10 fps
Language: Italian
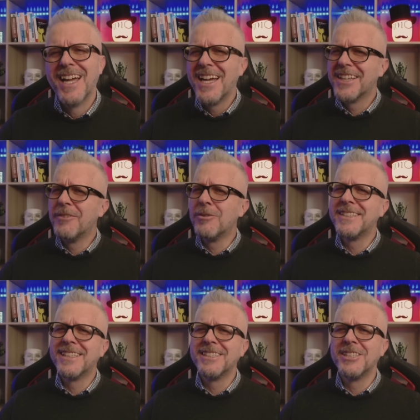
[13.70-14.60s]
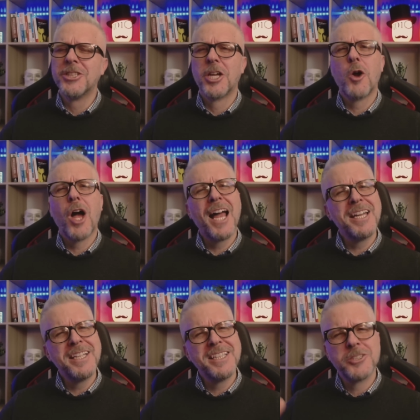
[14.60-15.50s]
Devo essere sincero,
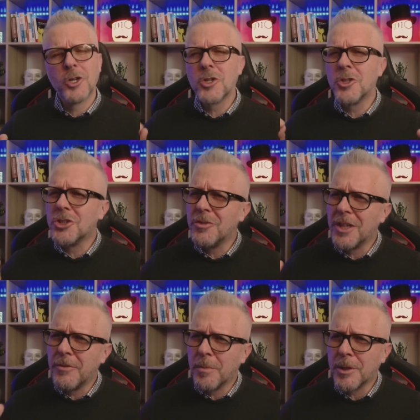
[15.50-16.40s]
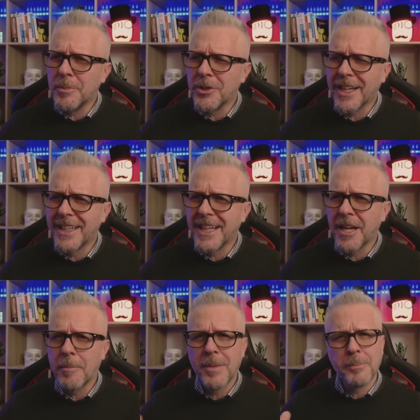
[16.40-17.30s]
all'inizio non ci volevo proprio
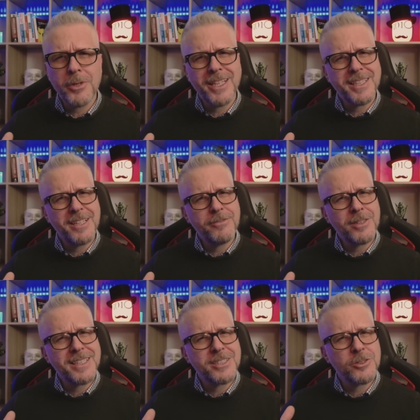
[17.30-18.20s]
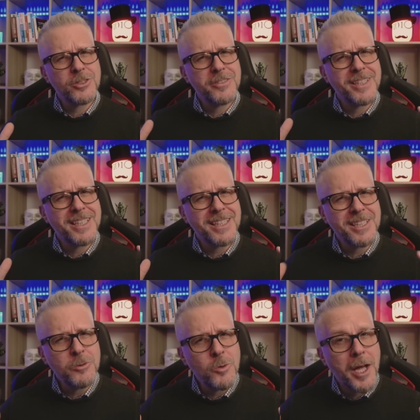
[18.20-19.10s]
credere, ma poi le telefonate sono diventate
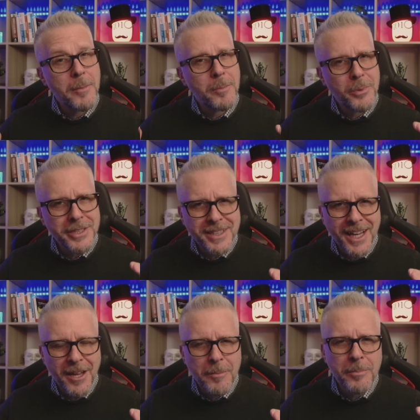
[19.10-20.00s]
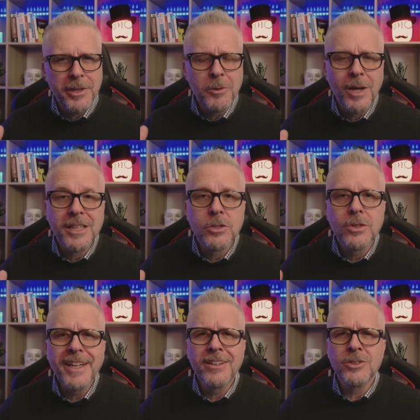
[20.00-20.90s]
due, poi 3, poi 4
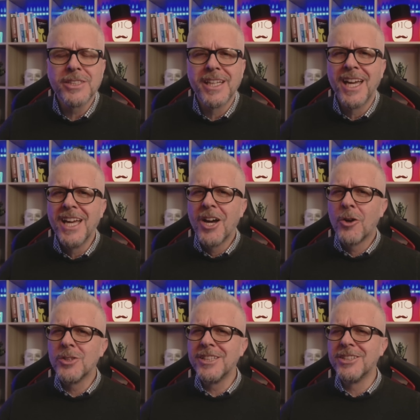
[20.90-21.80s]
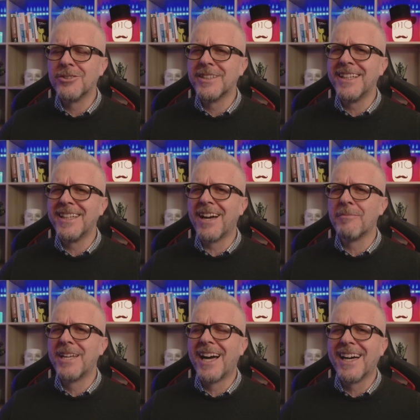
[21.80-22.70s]
e così ho deciso di
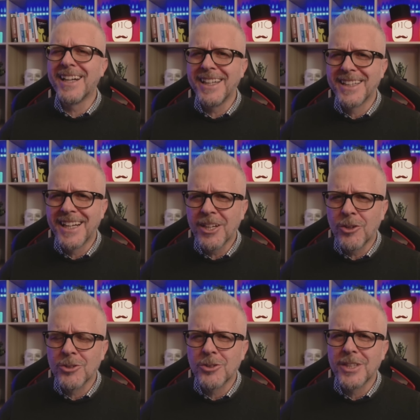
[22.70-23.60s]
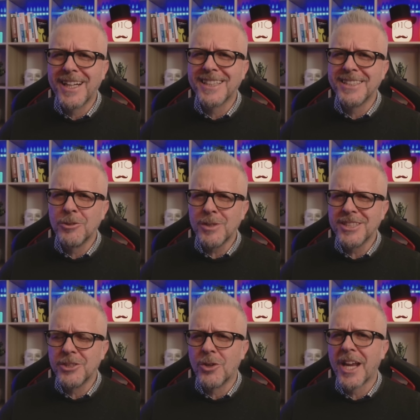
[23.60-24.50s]
andarmi a rendere conto della
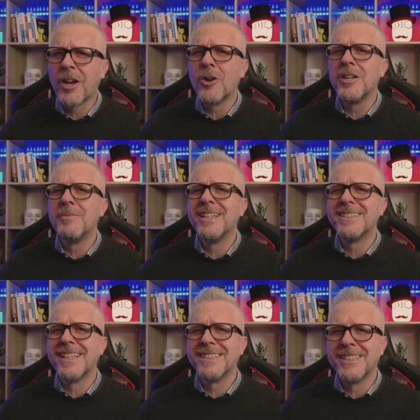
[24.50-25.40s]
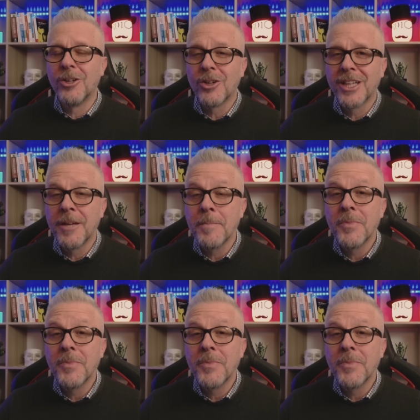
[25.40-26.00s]
situazione con i miei stessi occhi